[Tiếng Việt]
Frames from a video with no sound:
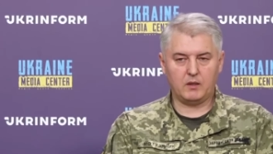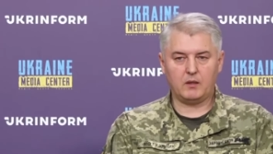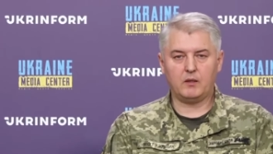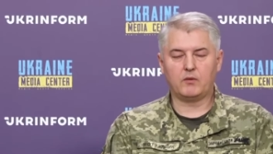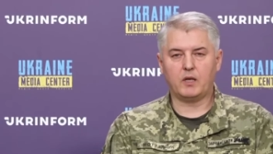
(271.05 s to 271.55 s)
và
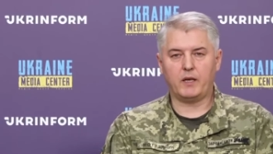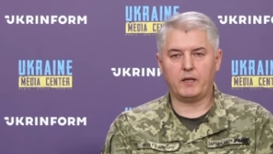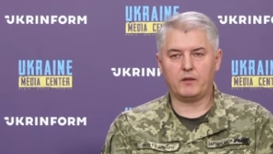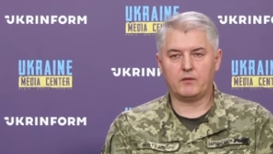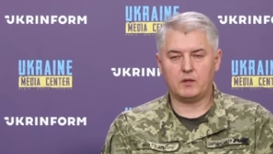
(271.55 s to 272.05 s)
6 máy
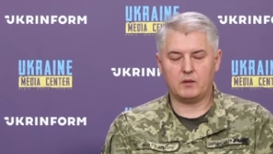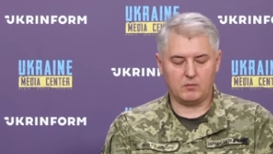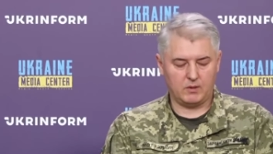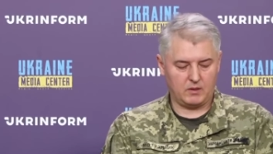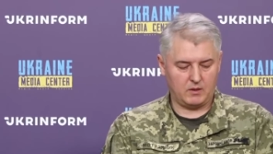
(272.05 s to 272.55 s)
bay không
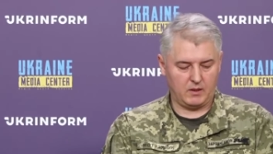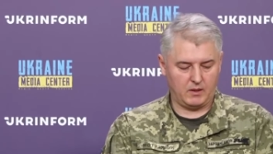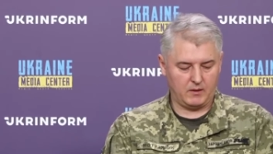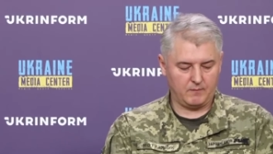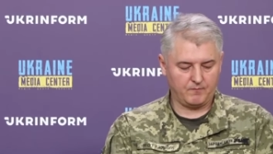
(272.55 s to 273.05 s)
người lái
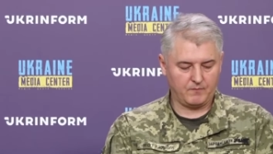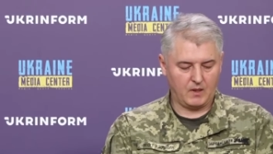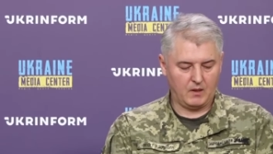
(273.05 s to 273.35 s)
Orlan